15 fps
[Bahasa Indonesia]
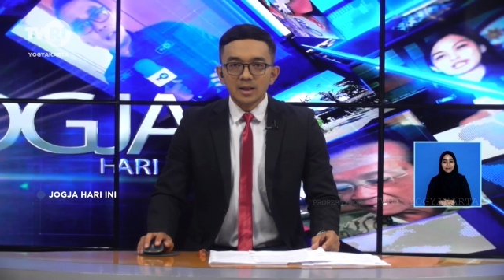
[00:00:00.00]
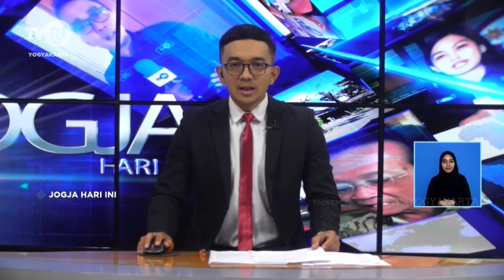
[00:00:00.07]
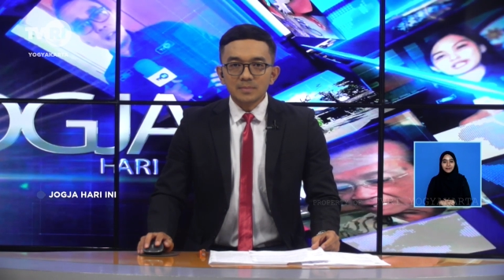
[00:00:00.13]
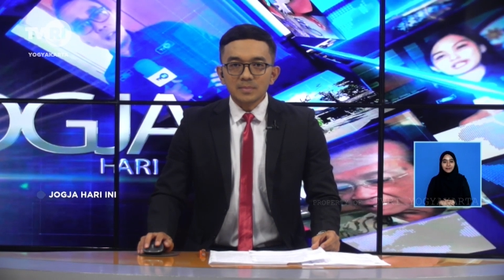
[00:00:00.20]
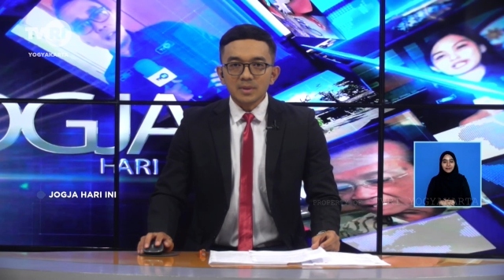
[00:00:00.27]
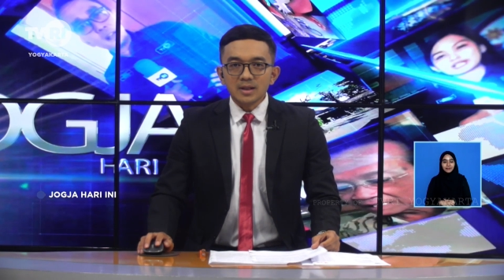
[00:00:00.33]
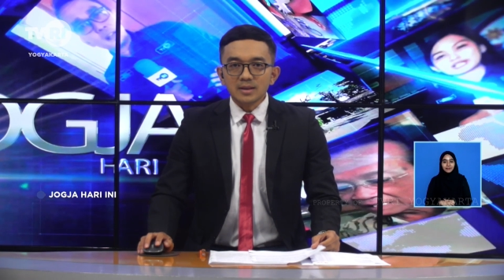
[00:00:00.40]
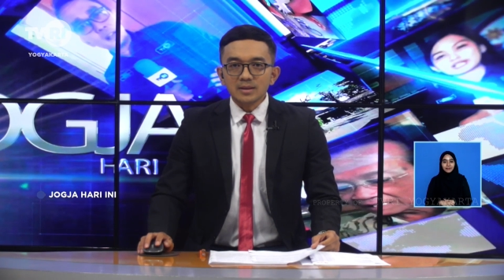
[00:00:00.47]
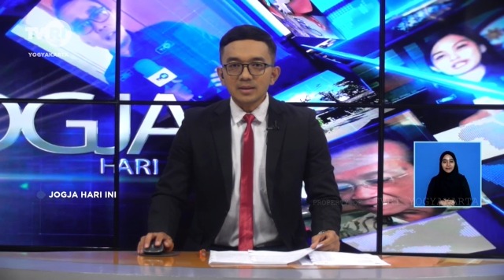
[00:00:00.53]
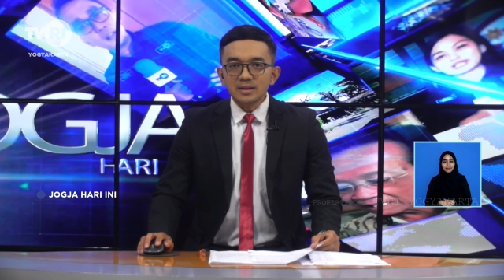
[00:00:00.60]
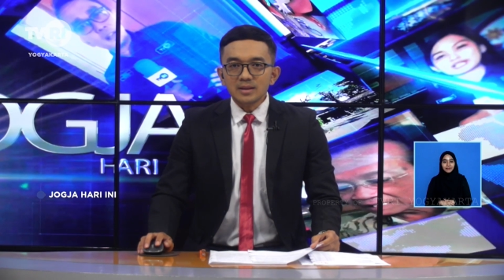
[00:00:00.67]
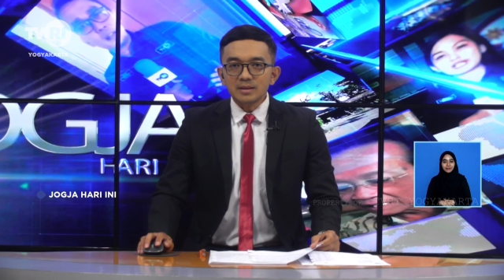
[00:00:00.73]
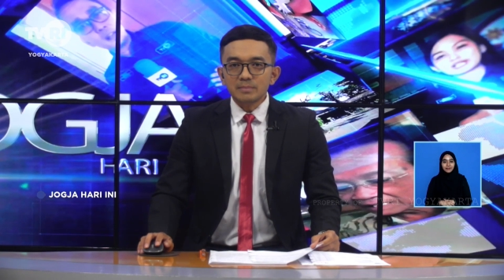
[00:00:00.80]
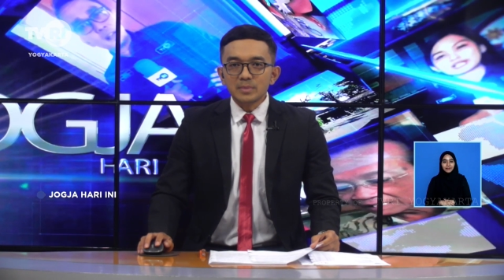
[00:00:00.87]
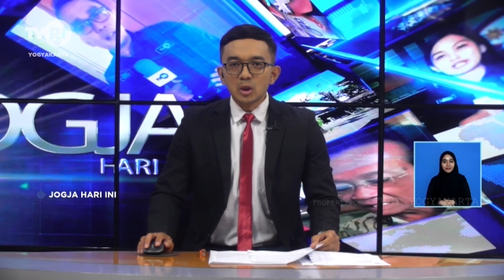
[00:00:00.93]
dalam
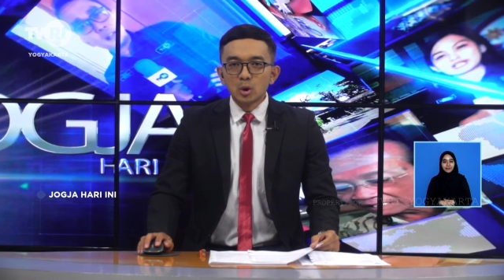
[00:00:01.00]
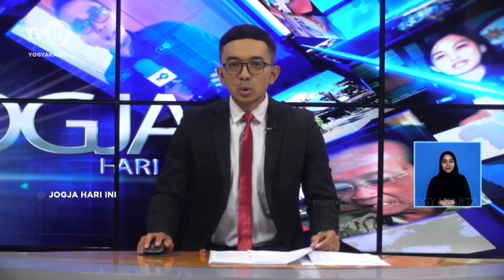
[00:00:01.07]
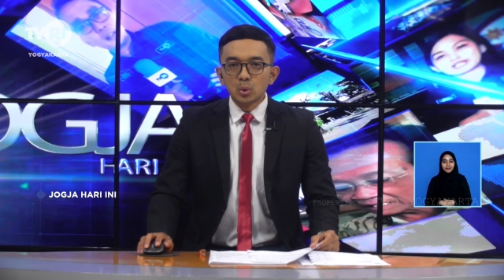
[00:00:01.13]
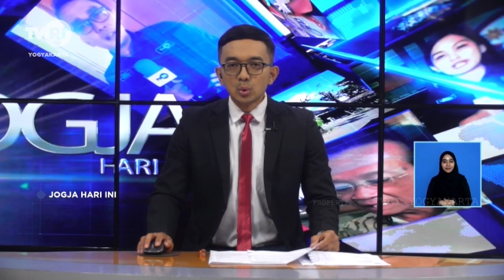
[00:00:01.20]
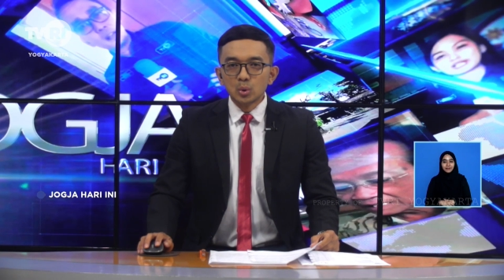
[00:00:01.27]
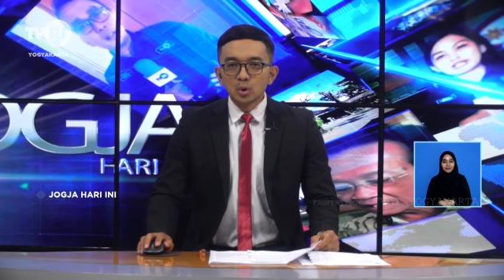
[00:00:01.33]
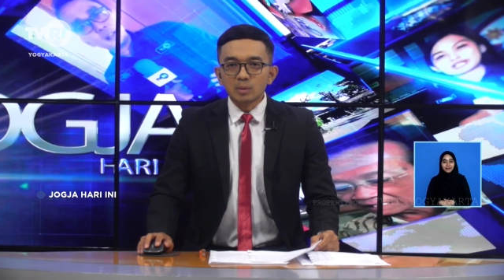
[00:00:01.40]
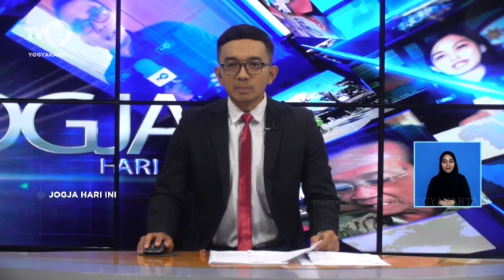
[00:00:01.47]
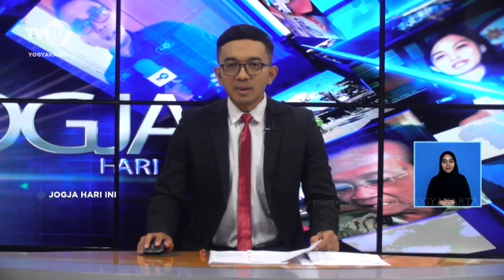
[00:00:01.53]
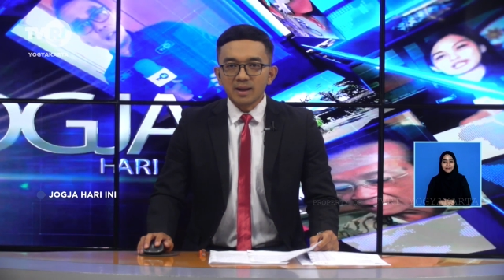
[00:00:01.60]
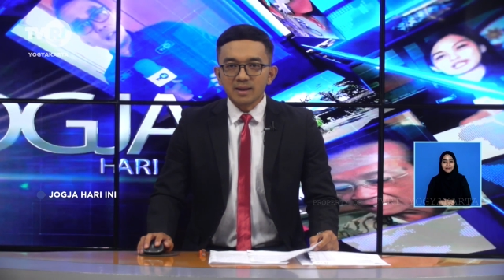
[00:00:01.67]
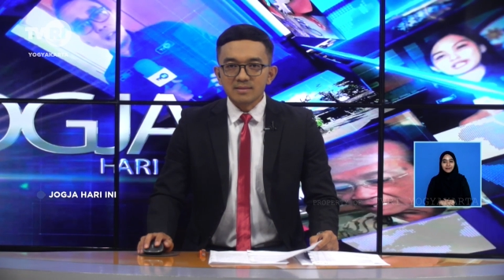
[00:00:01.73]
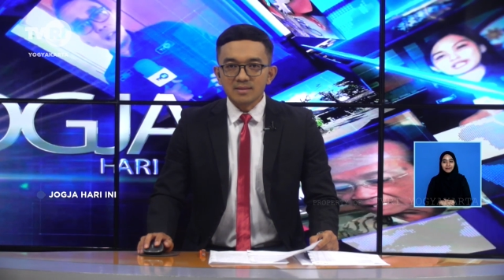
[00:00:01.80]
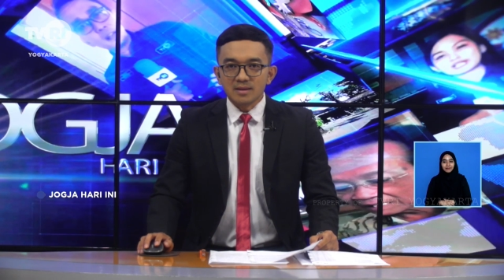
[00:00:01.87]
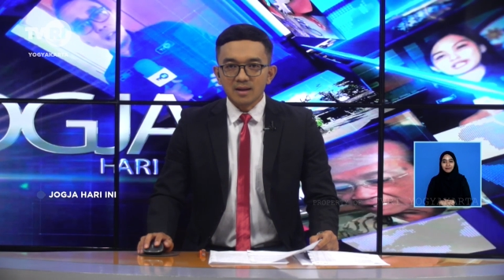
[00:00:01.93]
rangka mendukung
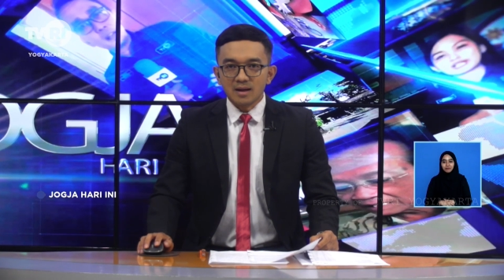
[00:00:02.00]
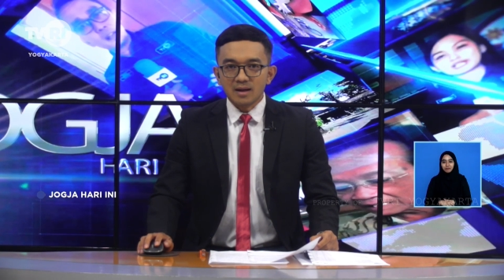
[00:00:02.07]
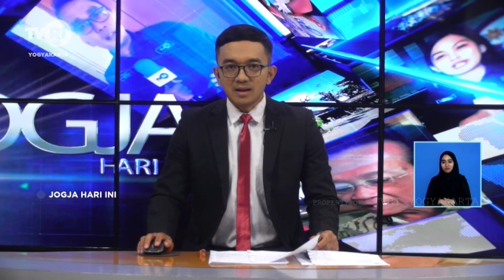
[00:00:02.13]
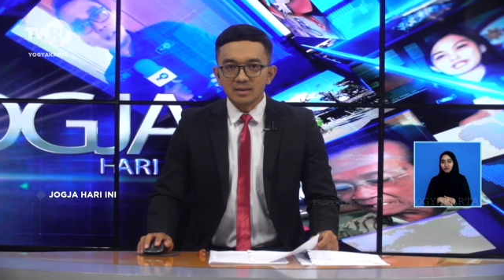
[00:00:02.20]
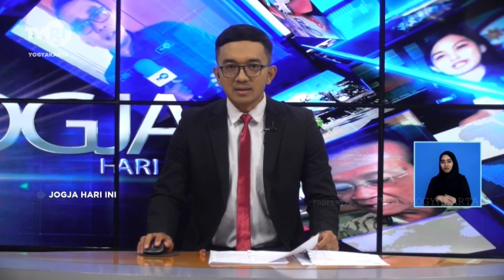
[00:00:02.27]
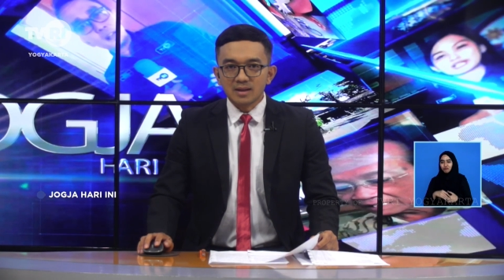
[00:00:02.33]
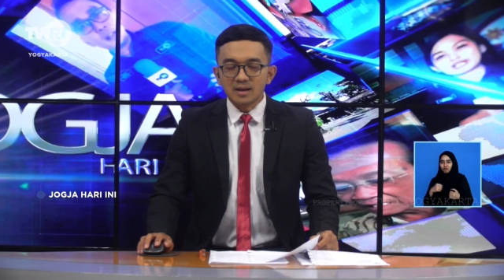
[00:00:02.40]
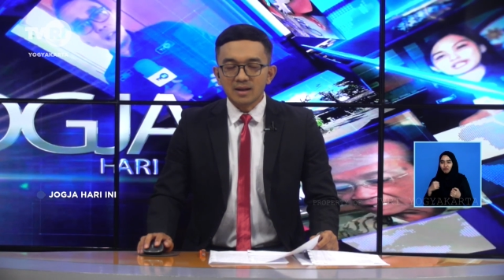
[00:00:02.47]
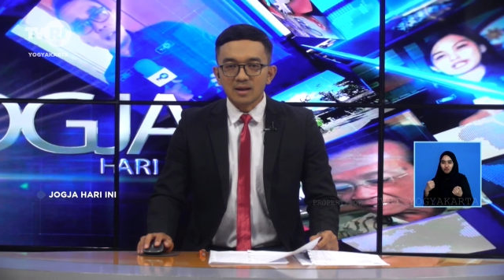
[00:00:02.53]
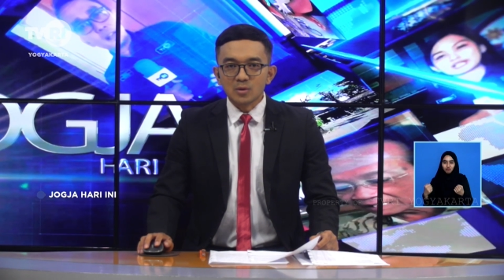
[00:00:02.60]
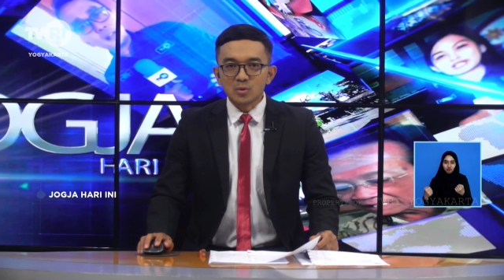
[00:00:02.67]
pelaksanaan